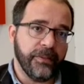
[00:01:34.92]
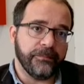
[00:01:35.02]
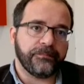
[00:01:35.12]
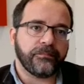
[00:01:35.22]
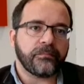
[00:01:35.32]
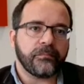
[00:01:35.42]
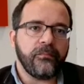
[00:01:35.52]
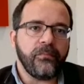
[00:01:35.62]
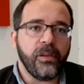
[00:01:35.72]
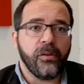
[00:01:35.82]
via
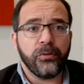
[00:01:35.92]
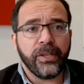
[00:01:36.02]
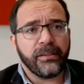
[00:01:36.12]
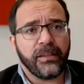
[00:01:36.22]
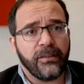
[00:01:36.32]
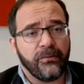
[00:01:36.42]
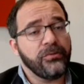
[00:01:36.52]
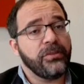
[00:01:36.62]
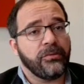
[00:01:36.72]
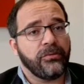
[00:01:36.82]

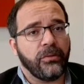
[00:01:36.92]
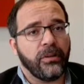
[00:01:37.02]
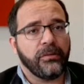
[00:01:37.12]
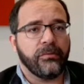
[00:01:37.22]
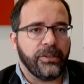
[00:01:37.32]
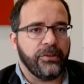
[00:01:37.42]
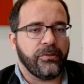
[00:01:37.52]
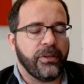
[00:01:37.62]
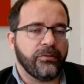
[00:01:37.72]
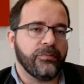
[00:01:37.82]
conectava o centro histórico, que
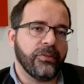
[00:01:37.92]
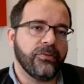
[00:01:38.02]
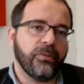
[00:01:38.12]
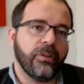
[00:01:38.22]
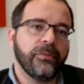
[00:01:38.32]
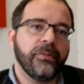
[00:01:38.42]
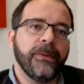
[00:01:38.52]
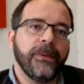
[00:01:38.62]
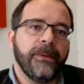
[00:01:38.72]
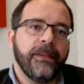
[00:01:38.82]
a gente conhece como centro
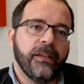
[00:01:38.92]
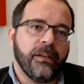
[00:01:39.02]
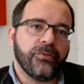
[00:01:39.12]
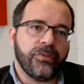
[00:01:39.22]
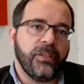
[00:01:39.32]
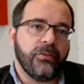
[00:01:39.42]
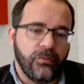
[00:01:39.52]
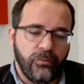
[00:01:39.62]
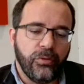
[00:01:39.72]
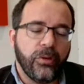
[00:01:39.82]
histórico, é o
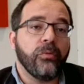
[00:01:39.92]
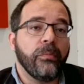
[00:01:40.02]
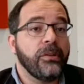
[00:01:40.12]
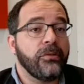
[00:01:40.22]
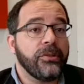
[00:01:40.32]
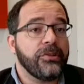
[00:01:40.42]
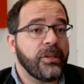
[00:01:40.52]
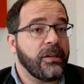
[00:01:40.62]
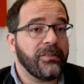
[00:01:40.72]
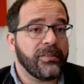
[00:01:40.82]
centro, o núcleo urbano
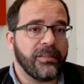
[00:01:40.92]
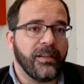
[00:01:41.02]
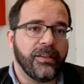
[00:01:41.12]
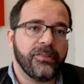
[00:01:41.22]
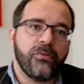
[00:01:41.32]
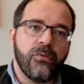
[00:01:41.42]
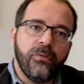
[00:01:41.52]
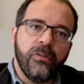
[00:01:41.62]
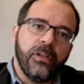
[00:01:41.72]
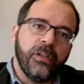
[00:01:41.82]
original da cidade,
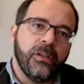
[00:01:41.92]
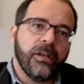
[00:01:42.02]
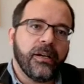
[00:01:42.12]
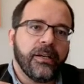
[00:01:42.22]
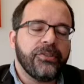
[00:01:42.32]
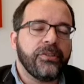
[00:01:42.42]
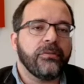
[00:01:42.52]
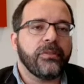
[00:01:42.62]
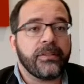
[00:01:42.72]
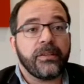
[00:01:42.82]
com a
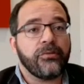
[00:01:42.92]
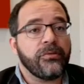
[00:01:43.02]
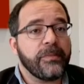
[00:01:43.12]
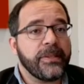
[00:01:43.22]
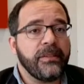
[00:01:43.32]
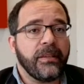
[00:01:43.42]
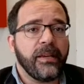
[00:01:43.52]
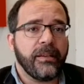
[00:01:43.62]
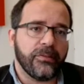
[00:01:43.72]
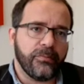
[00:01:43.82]
região, as regiões mais
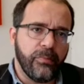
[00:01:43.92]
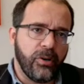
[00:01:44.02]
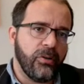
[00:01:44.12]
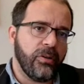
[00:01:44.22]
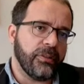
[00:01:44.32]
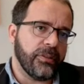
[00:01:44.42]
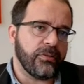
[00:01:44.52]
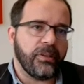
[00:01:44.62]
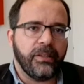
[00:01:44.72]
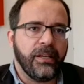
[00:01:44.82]
internas,
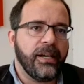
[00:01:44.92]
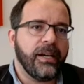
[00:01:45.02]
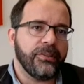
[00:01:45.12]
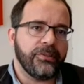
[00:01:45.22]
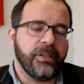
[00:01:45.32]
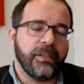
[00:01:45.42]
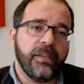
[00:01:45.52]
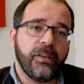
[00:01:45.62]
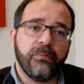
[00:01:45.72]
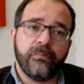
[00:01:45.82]
Brota, Soledade,
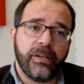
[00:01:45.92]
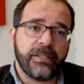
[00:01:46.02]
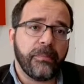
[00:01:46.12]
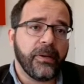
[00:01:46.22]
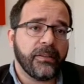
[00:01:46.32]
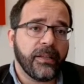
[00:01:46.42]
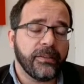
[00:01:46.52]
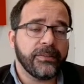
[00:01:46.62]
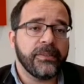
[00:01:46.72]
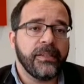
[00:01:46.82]
né, que eram mais
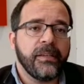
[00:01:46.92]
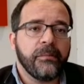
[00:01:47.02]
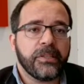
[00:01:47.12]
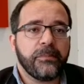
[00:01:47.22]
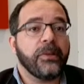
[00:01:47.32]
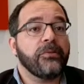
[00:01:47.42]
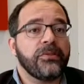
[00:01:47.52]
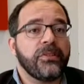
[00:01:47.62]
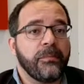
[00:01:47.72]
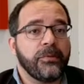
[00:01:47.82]
apartadas, mas
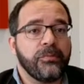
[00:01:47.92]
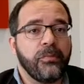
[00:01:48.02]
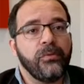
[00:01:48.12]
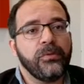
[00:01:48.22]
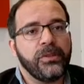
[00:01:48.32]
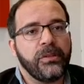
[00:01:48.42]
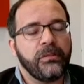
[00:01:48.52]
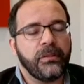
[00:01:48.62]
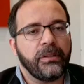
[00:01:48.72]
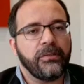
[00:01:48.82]
pelos sistemas de
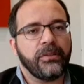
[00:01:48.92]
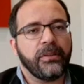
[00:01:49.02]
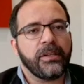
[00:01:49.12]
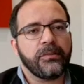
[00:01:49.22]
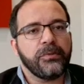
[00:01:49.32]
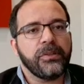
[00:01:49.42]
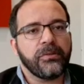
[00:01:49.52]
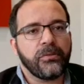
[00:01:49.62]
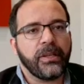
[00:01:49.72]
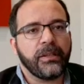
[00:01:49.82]
bonde, das centrais,
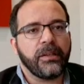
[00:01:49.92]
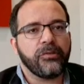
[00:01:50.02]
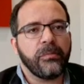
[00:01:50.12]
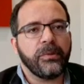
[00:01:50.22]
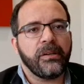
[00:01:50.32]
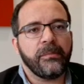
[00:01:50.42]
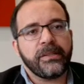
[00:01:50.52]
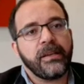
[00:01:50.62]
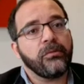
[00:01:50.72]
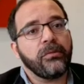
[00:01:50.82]
podia se conectar de uma
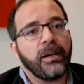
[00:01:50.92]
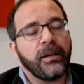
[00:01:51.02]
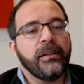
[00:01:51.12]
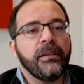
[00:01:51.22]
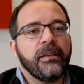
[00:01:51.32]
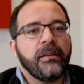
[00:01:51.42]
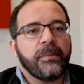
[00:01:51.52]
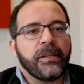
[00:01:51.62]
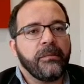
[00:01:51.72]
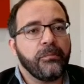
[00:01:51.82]
maneira mais regular
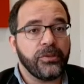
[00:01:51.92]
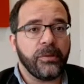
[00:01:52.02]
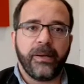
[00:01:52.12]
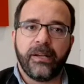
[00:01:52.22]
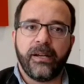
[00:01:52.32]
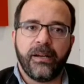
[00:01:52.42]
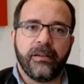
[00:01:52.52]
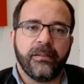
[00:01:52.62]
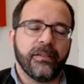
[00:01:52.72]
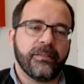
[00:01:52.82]
para é quem podia
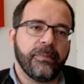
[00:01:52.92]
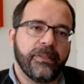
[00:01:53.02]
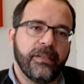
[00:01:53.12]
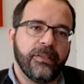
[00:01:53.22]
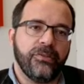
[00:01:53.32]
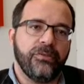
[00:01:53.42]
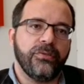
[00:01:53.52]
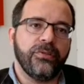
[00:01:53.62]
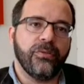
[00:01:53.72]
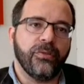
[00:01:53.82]
pagar essa
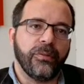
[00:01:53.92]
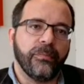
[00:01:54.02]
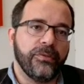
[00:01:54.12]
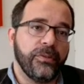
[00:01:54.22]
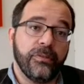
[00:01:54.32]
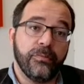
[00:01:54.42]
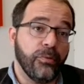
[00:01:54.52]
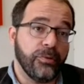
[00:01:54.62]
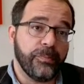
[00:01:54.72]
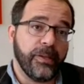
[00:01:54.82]
passagem de ônibus, de,
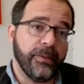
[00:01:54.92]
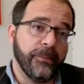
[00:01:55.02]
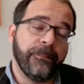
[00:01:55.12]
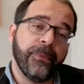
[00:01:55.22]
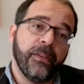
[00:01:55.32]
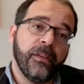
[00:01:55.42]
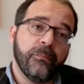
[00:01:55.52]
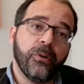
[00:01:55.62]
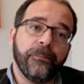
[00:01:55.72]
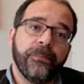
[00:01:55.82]
de bonde, perdão.
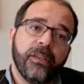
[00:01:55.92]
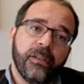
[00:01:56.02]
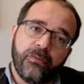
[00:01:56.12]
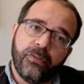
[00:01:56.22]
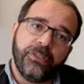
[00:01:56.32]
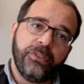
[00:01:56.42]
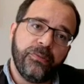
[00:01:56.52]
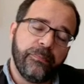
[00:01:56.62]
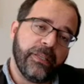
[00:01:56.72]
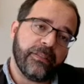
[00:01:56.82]
Bom, quando
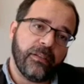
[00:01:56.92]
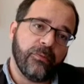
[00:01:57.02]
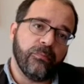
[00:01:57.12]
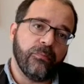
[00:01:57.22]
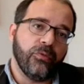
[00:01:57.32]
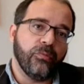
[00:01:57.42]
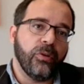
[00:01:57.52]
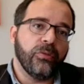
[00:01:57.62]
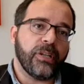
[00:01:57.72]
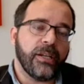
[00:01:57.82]
a gente pensa
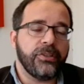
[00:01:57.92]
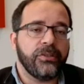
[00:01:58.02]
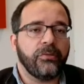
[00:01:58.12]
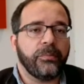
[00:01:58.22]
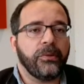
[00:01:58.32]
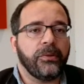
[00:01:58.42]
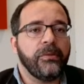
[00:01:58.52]
numa outra região do